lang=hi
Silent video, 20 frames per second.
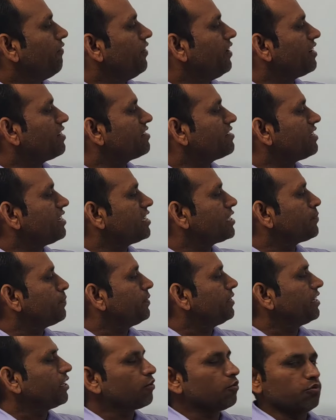फिक्स्ड
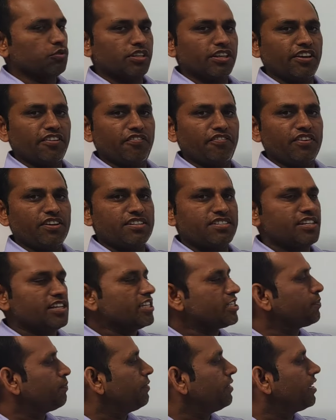स्पिनर होते हैं फिक्स्ड
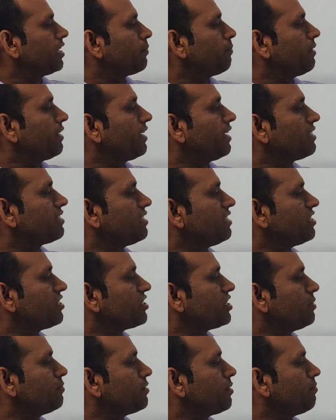स्पिनर में कैसे
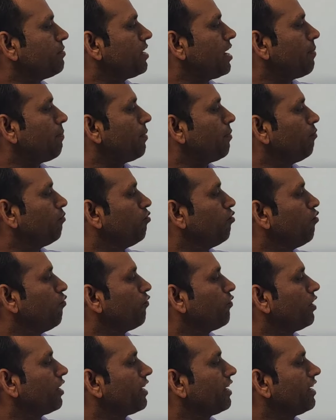स्टीम जब यहाँ पे
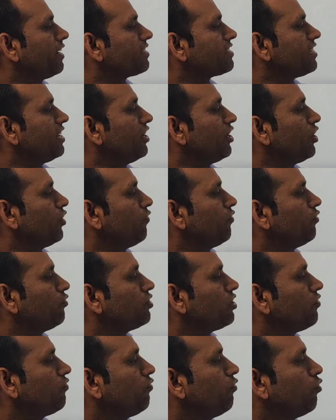मूव करेगा
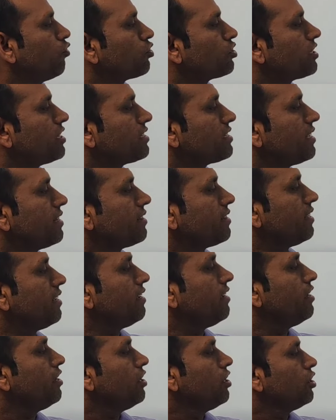सेंट्रीफ्यूजल फोर्स के चलते